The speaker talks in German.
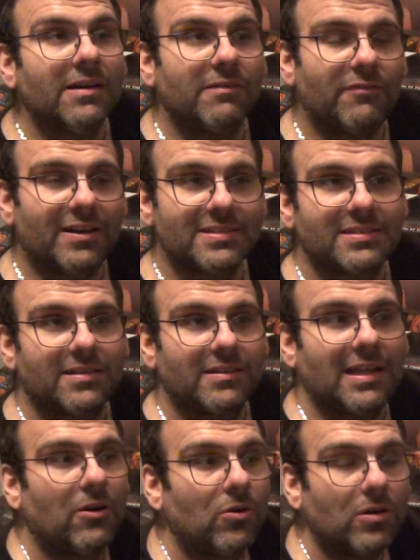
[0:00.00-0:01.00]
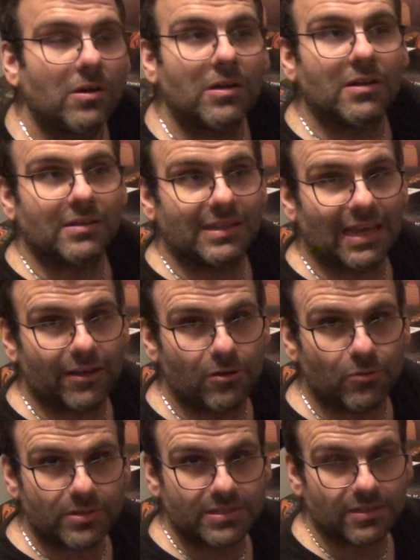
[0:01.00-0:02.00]
was dann auch der
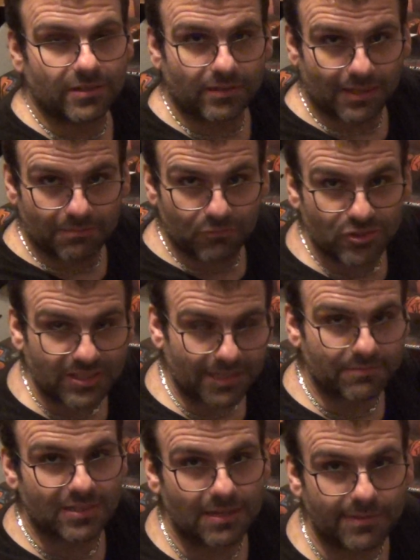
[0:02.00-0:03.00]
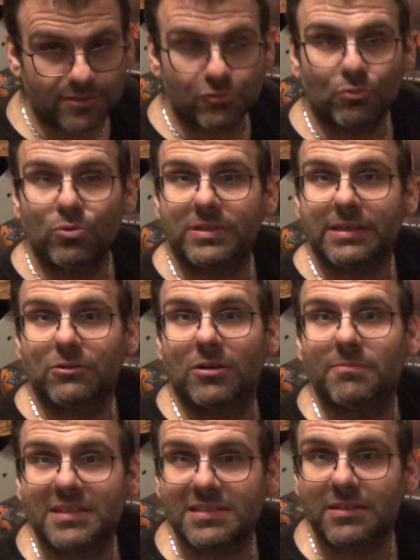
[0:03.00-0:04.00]
Erlös dem Museum selber
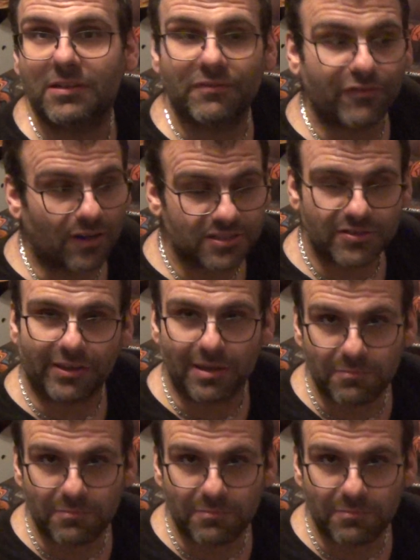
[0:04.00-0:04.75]
zugutekommt, dass die die Fahrzeuge